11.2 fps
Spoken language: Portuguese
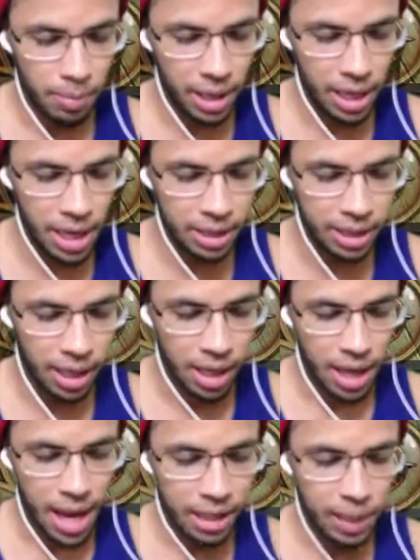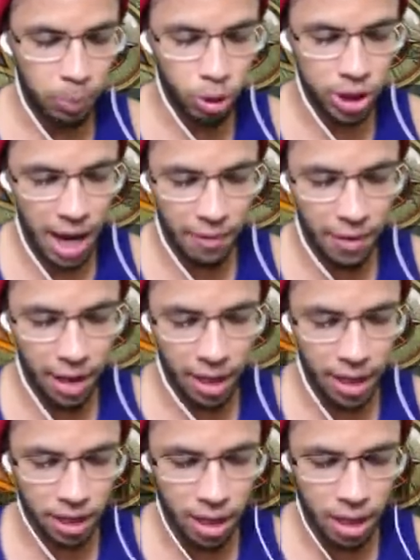Beleza. É tipo Java,
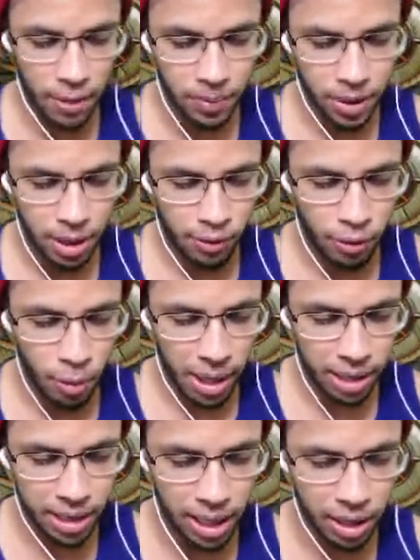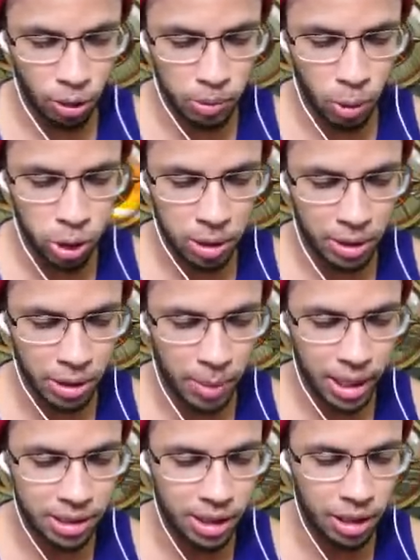galera, aqui. Vamos bater aqui, os monstros também são
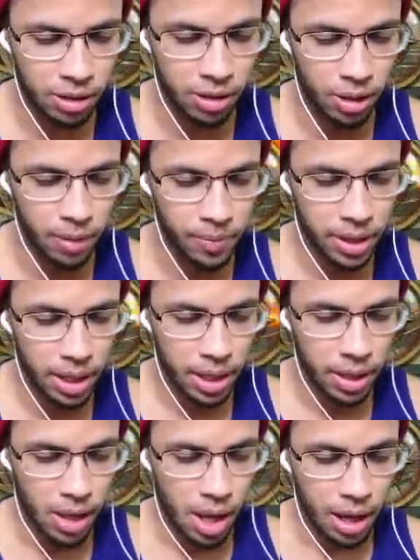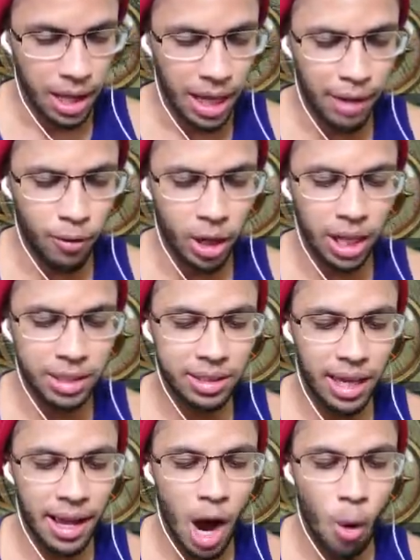parecidos, ó. Galera, eu vou
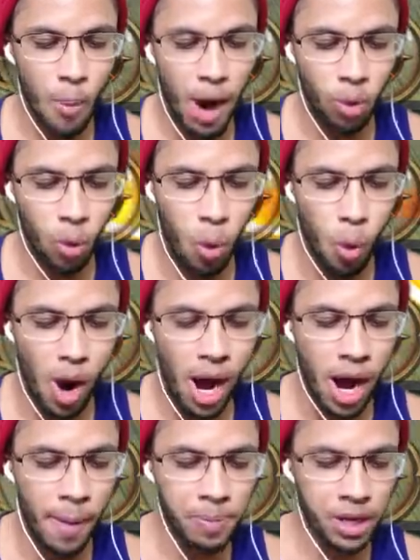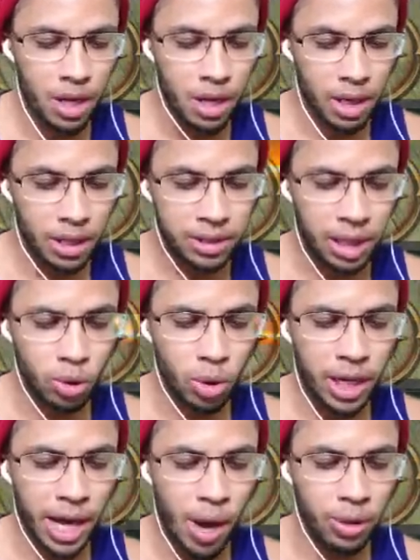agradecer ao mano Juan, inscrito do
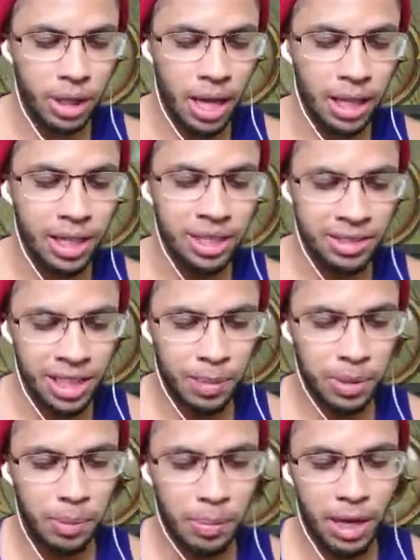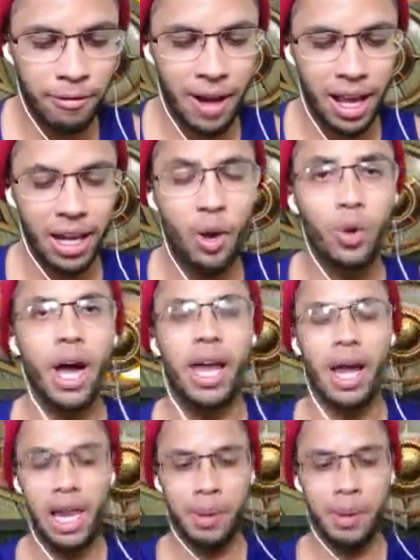canal, que é daqui Sergipe também. Valeu, cara.